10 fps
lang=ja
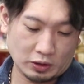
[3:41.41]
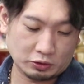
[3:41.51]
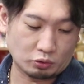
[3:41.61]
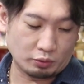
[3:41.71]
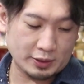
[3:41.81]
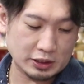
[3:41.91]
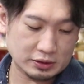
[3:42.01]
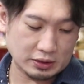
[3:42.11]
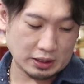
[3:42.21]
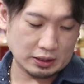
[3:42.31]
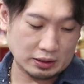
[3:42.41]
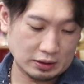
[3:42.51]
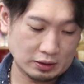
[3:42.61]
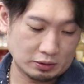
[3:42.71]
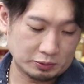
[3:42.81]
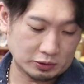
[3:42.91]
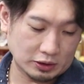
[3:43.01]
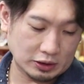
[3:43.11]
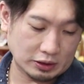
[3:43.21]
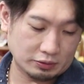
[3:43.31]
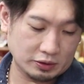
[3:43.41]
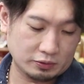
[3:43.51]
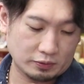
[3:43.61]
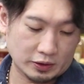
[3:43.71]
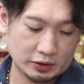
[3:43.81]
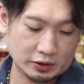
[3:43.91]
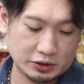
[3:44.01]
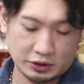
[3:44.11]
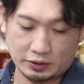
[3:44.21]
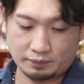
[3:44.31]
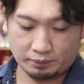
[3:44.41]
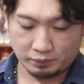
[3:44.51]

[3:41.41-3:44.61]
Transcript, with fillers: あと米ですね。をボタニカルに加えたジン。